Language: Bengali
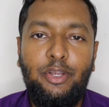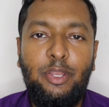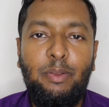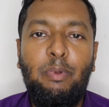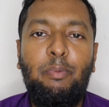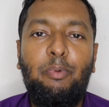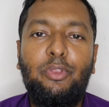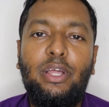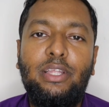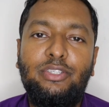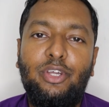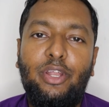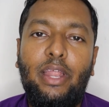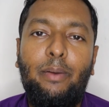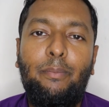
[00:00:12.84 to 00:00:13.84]
ডিবি প্রধান
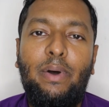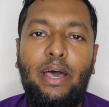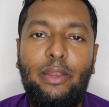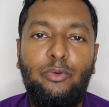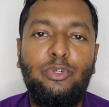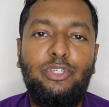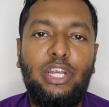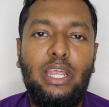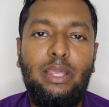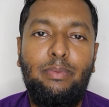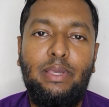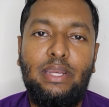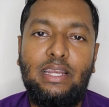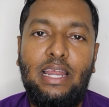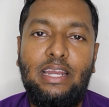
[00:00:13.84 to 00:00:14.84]
জনাব হারুন
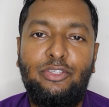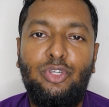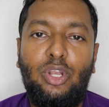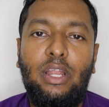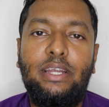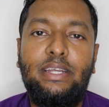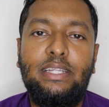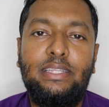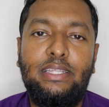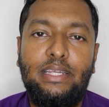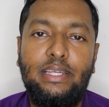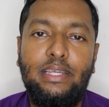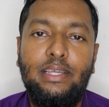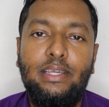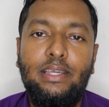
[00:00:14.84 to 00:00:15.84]
সাহেবের
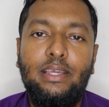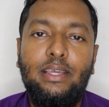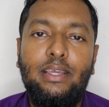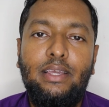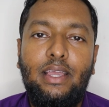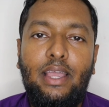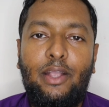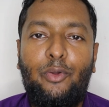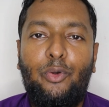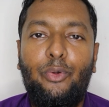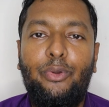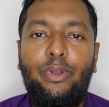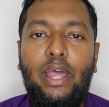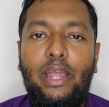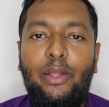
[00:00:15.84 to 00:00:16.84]
কার্যালয়টিতে
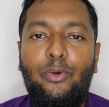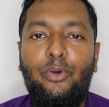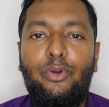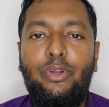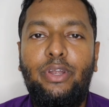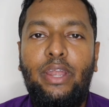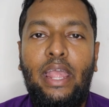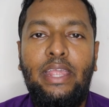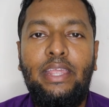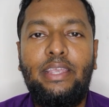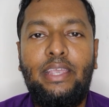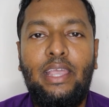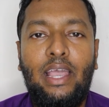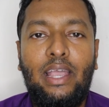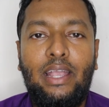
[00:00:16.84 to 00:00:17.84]
এখন নায়ক
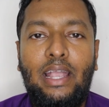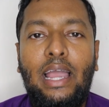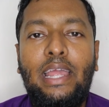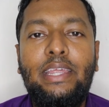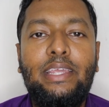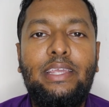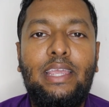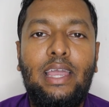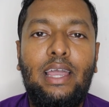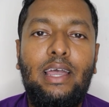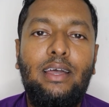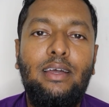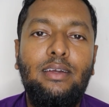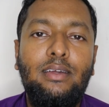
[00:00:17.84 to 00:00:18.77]
নায়িকা গায়িকা